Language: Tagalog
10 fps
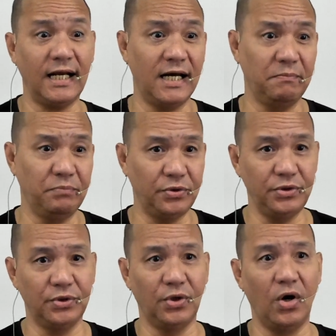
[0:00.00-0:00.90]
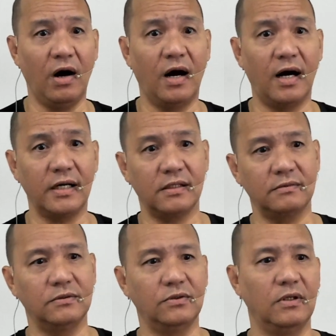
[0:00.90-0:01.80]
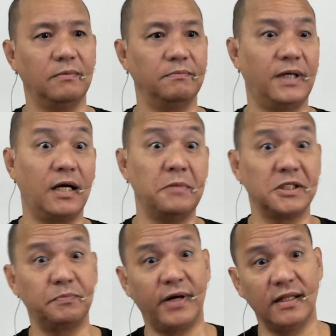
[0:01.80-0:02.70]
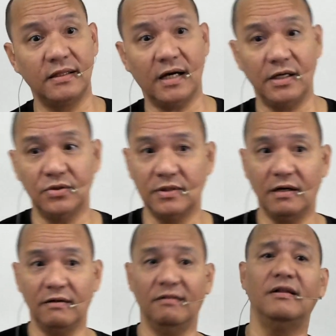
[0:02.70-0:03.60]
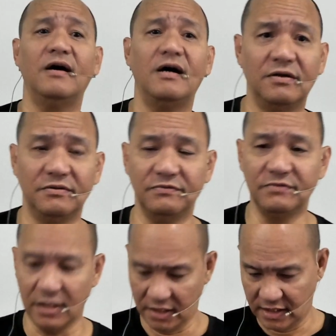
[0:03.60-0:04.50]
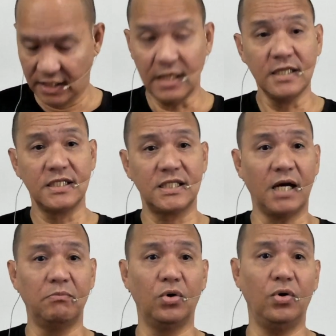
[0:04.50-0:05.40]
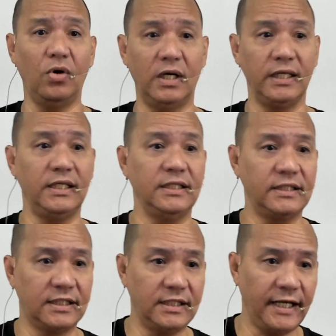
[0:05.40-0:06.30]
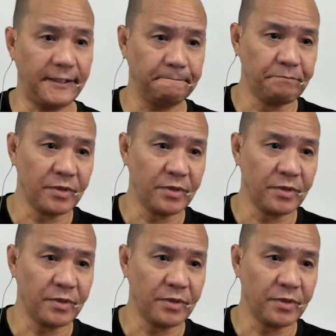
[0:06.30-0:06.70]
lang po yung heart para mag-spread tayo ng love sa buong internet.